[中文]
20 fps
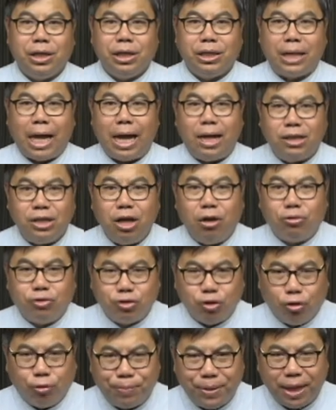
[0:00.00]
他要
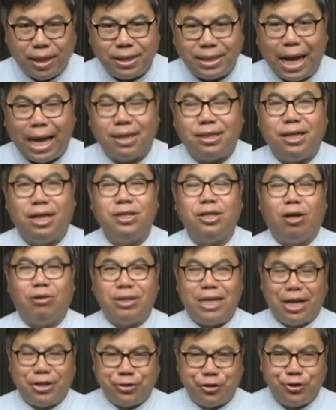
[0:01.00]
走遍大街小
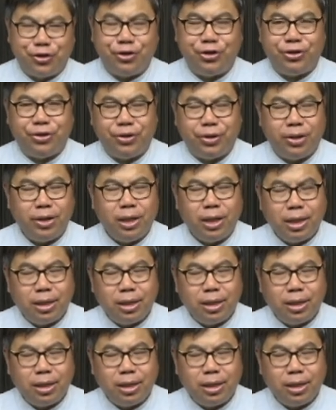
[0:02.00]
巷，是，